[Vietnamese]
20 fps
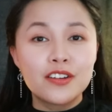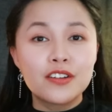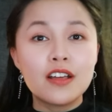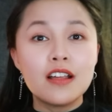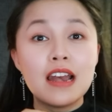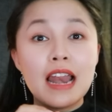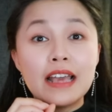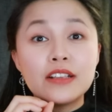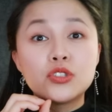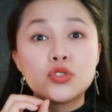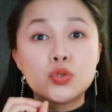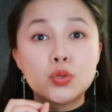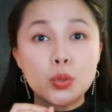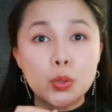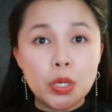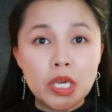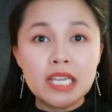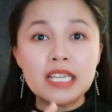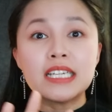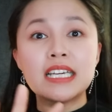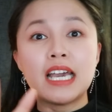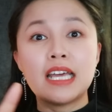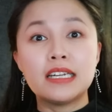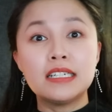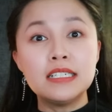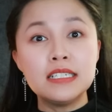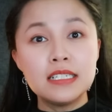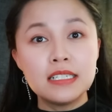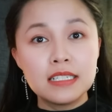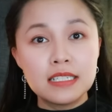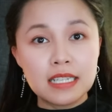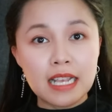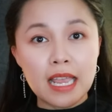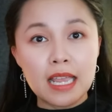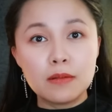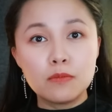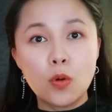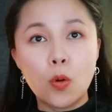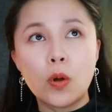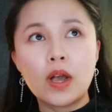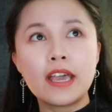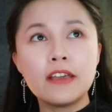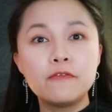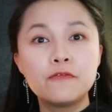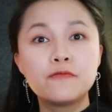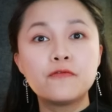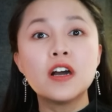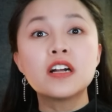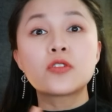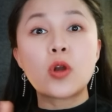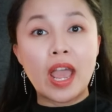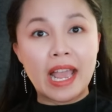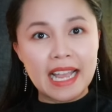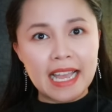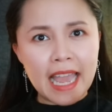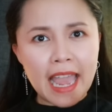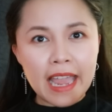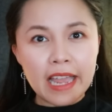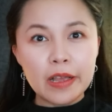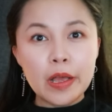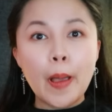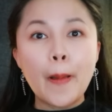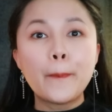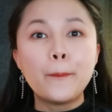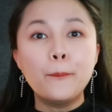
nó lại chuyển cảnh sang một cái phân đoạn khác